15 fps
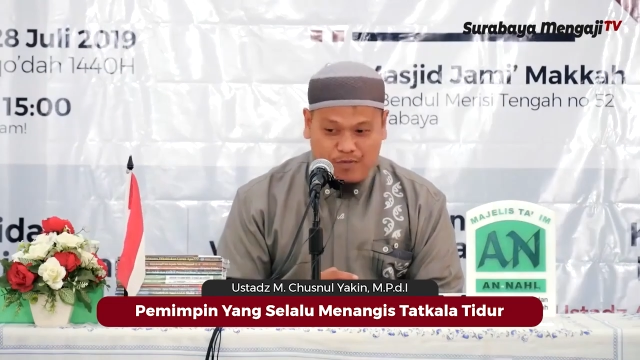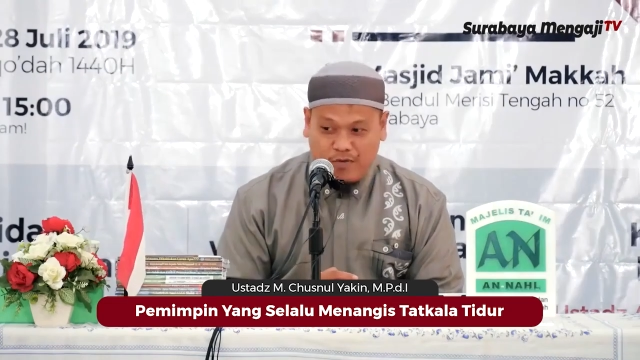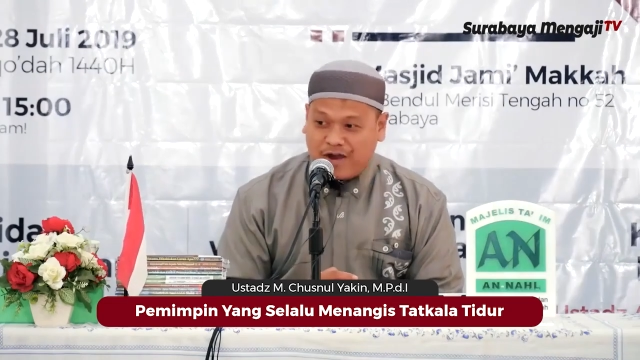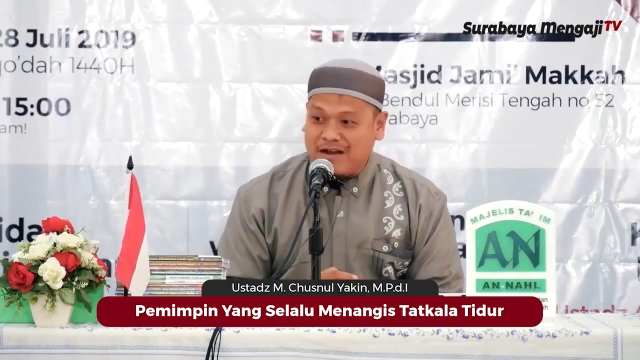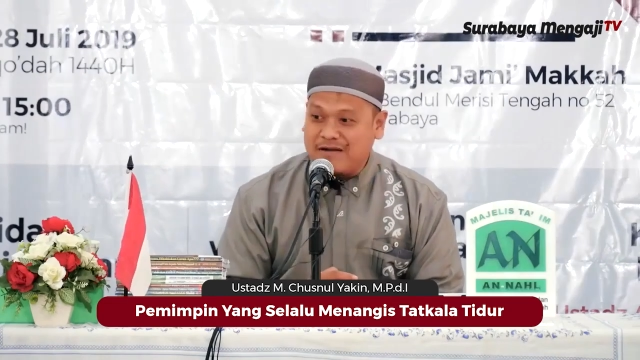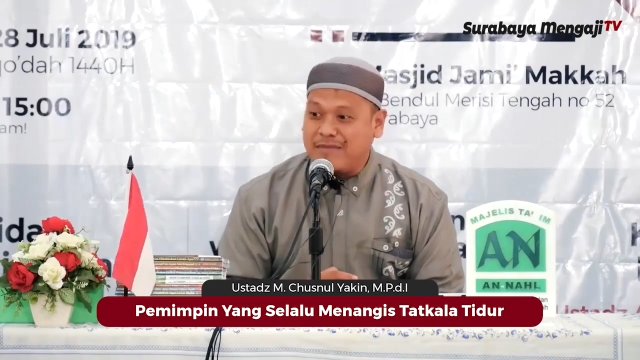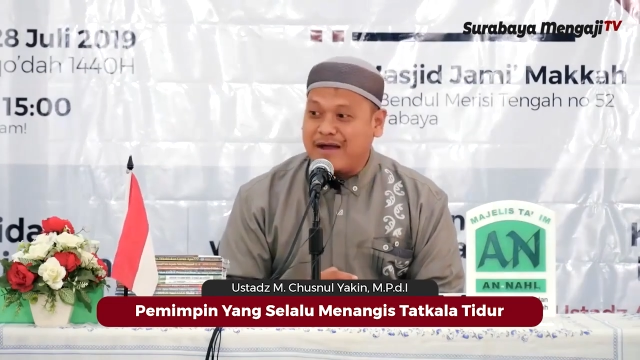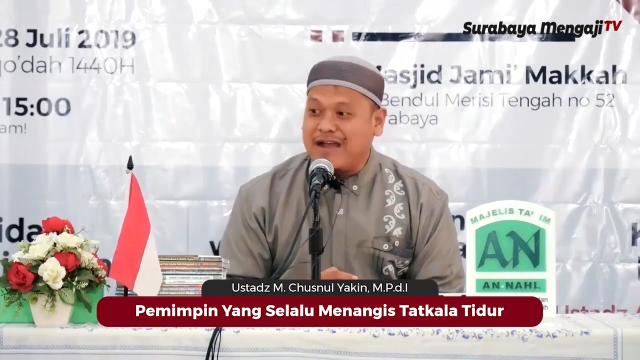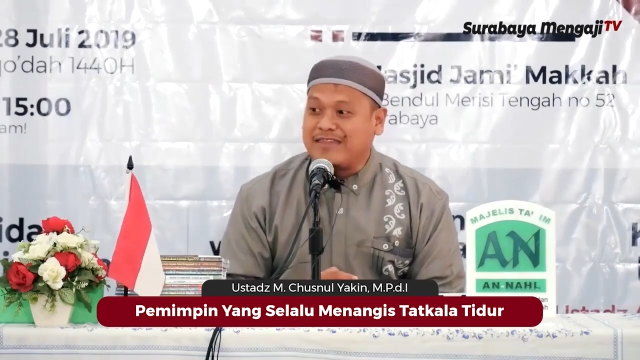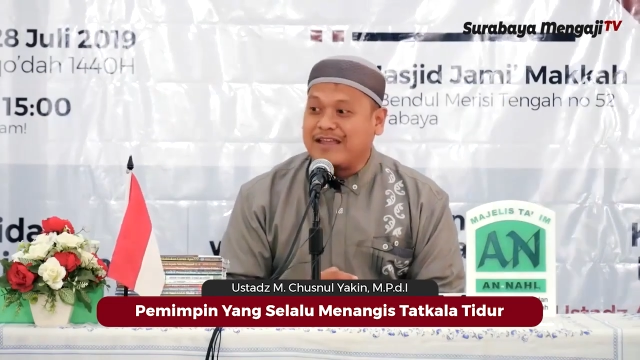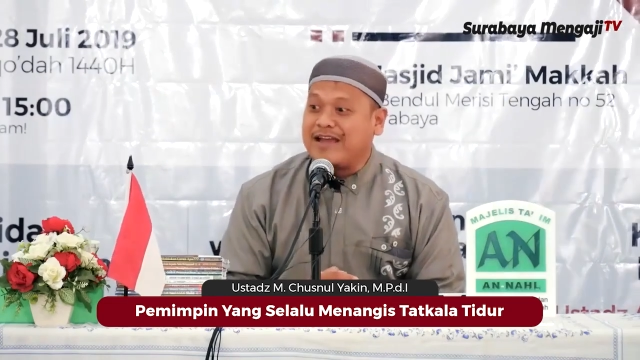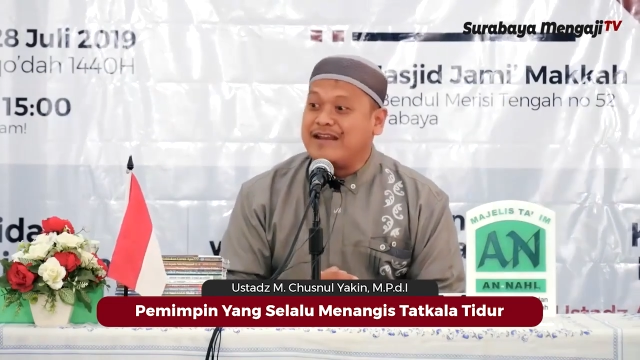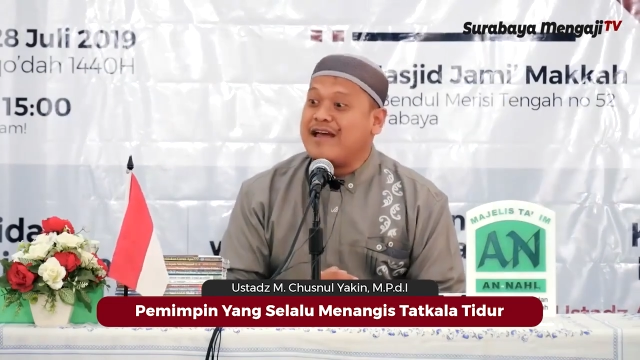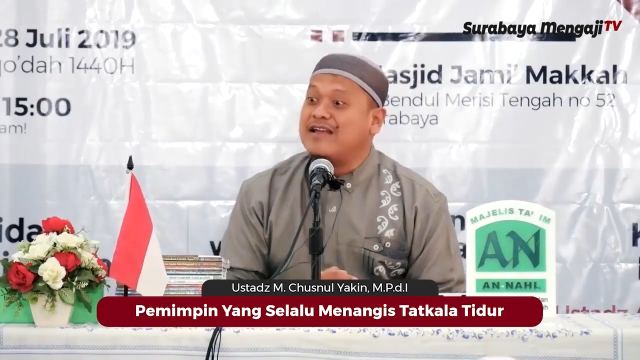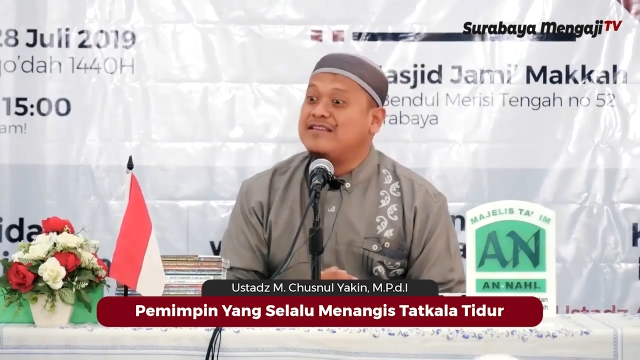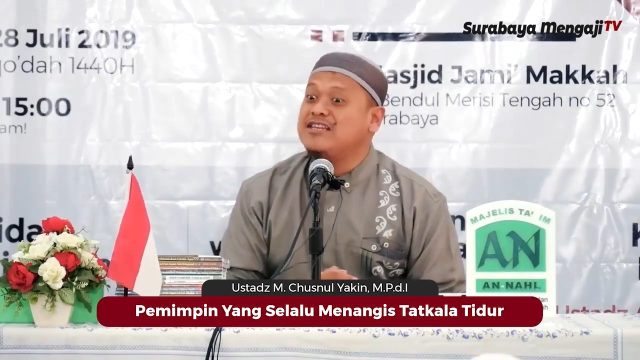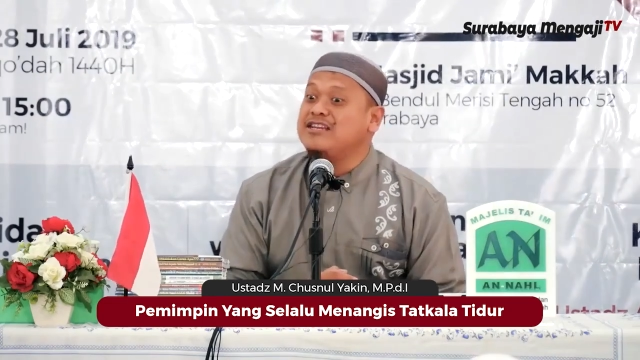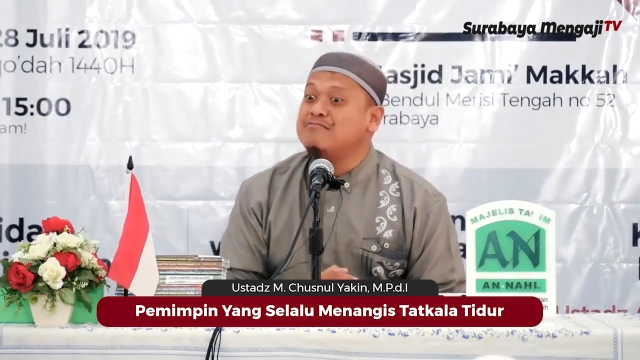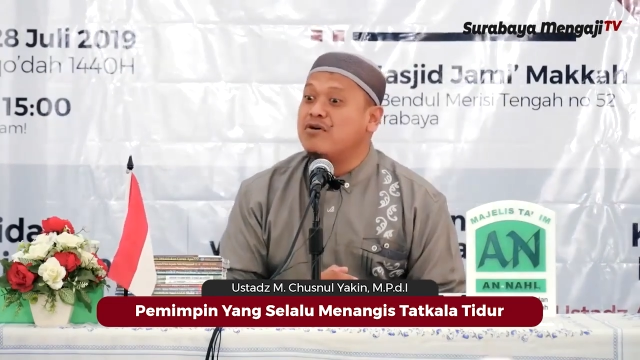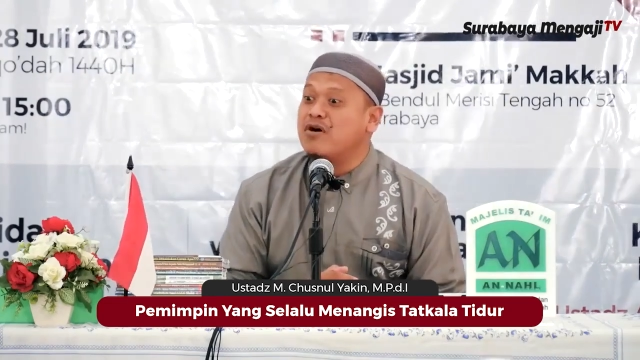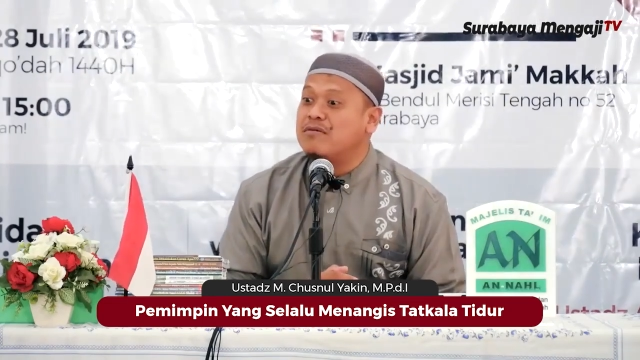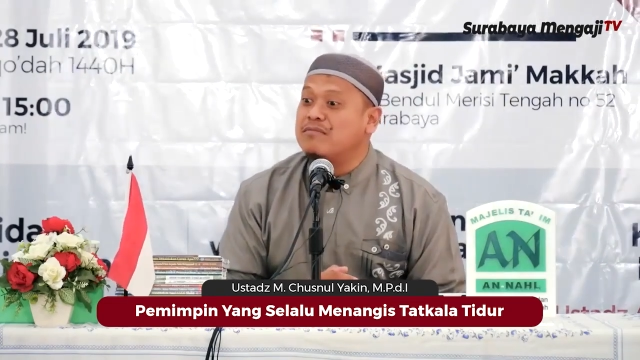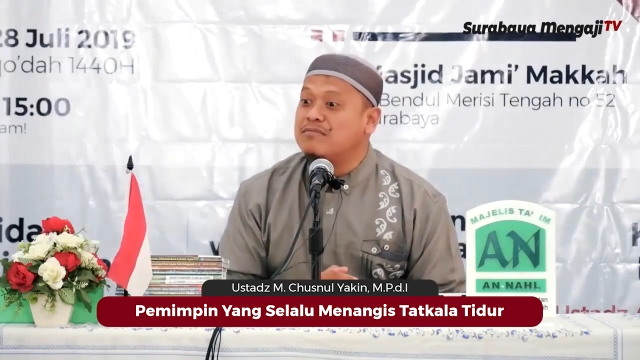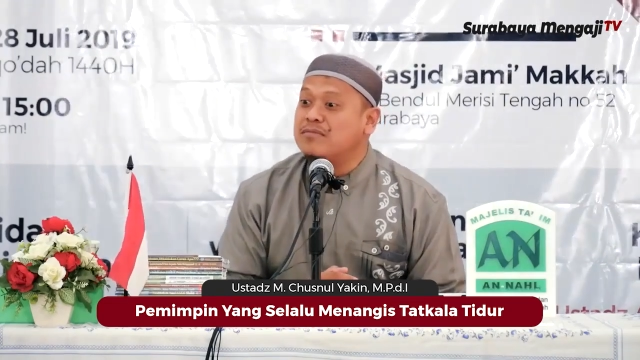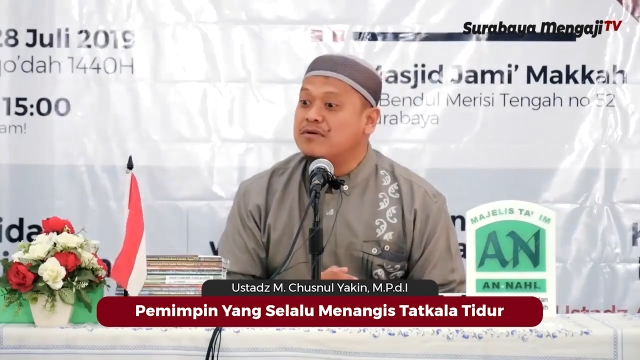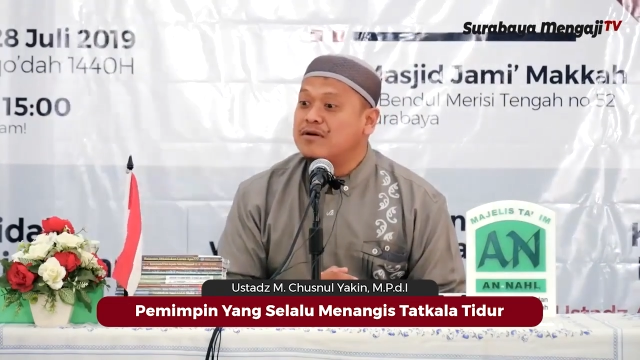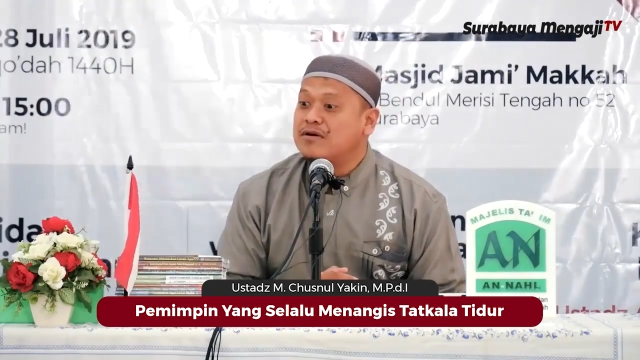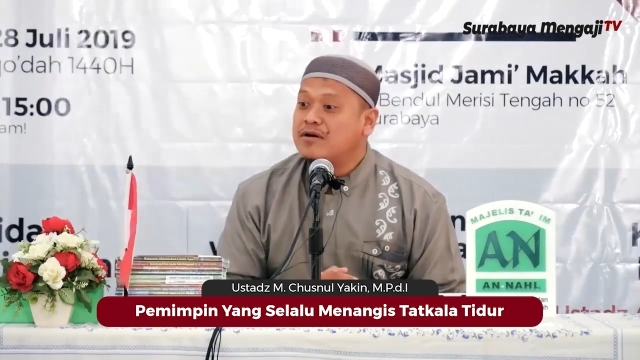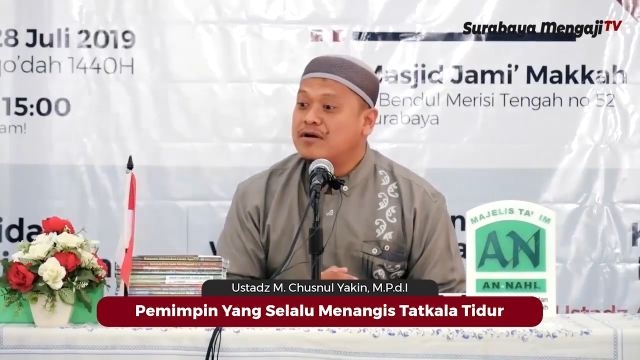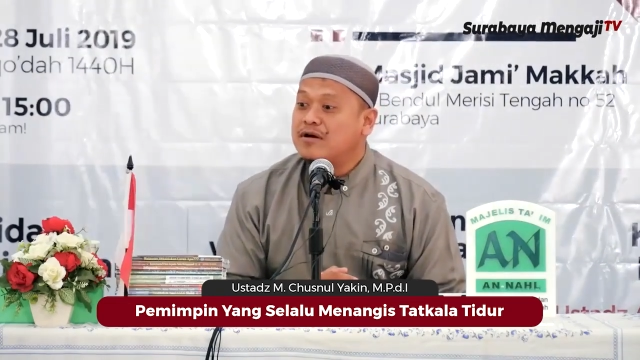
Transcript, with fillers: Bukan mengatakan ajimum